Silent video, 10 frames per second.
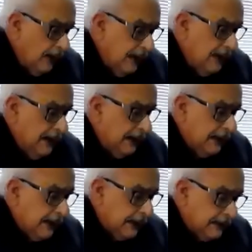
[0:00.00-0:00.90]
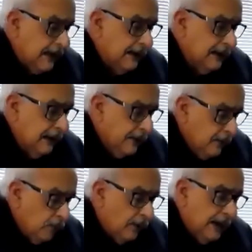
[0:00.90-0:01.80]
rescatar la
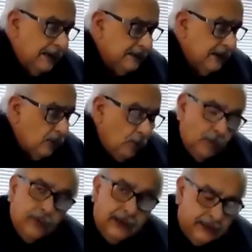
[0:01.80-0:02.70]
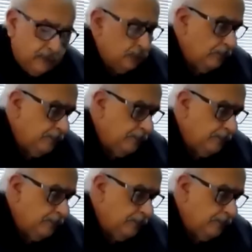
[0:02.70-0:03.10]
democracia como derecho